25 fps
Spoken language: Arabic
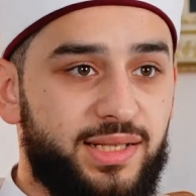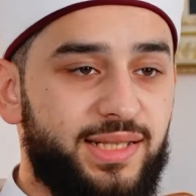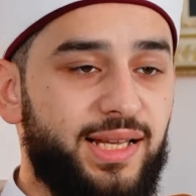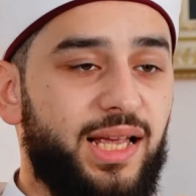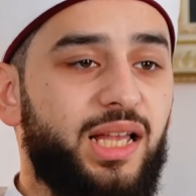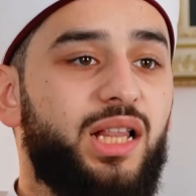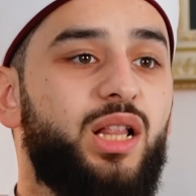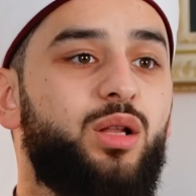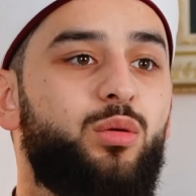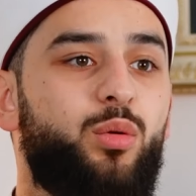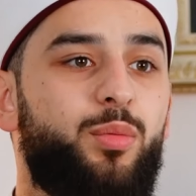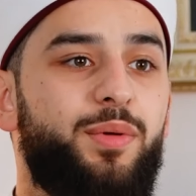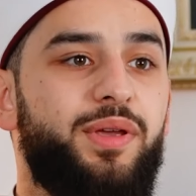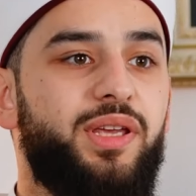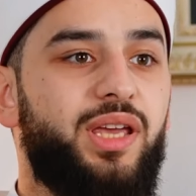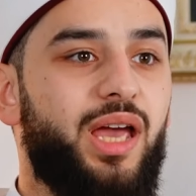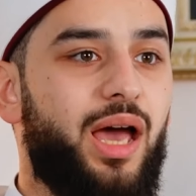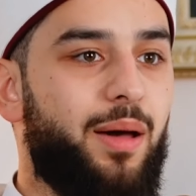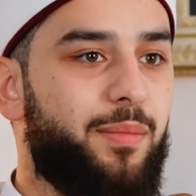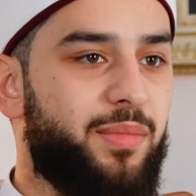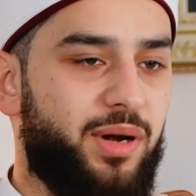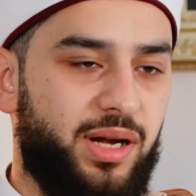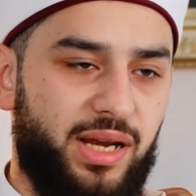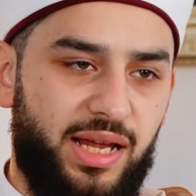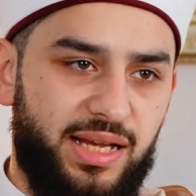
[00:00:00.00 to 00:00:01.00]
سأطلب منك
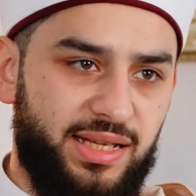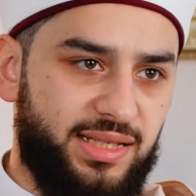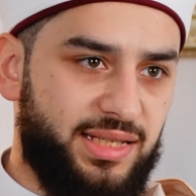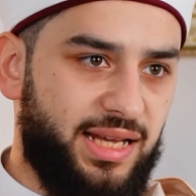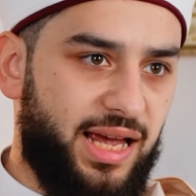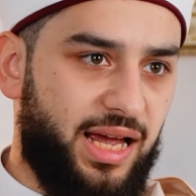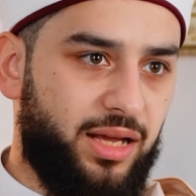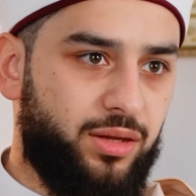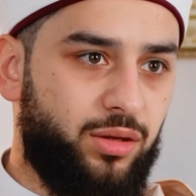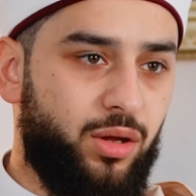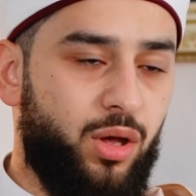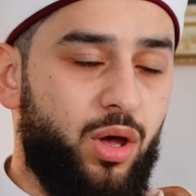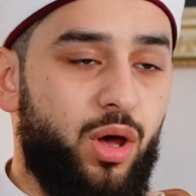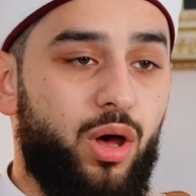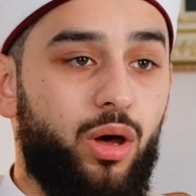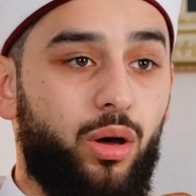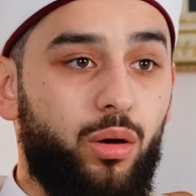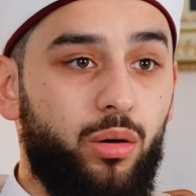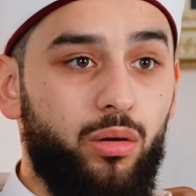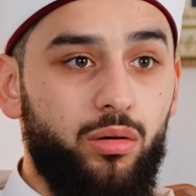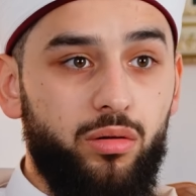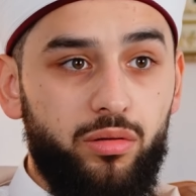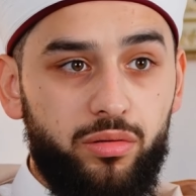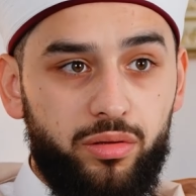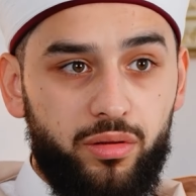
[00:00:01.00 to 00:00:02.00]
أمرا يا سعد
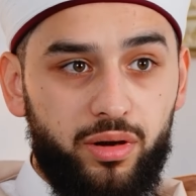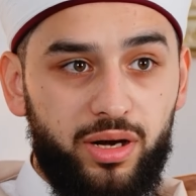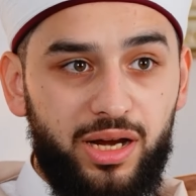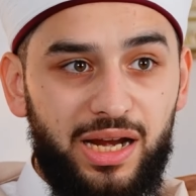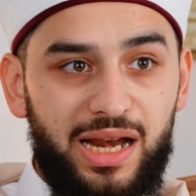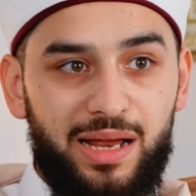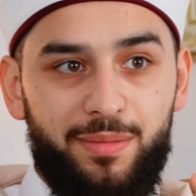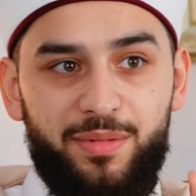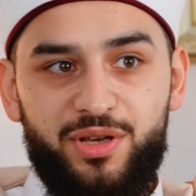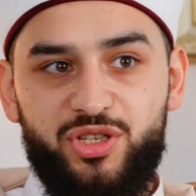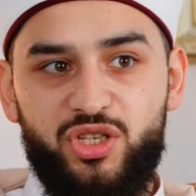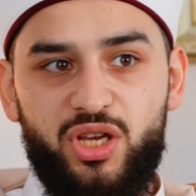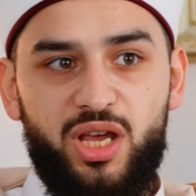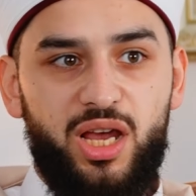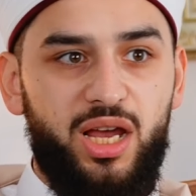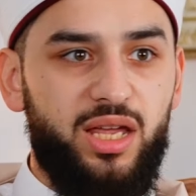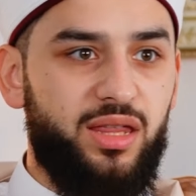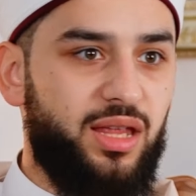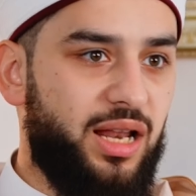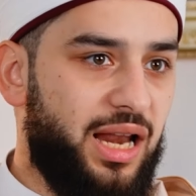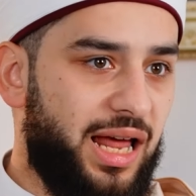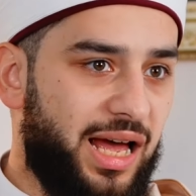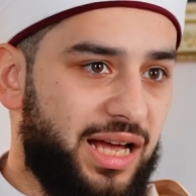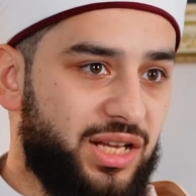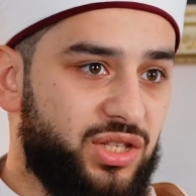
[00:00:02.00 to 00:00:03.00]
انظر إلى
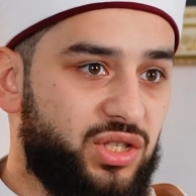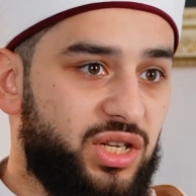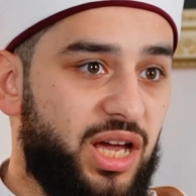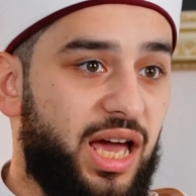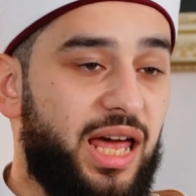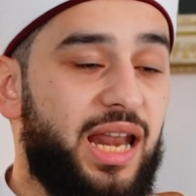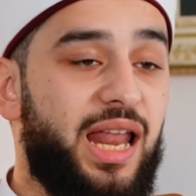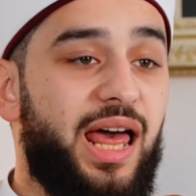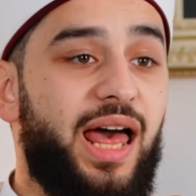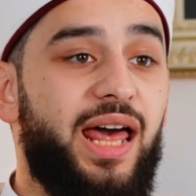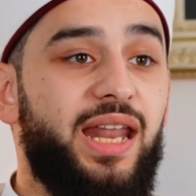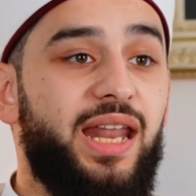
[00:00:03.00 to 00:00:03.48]
مشاهد الحج على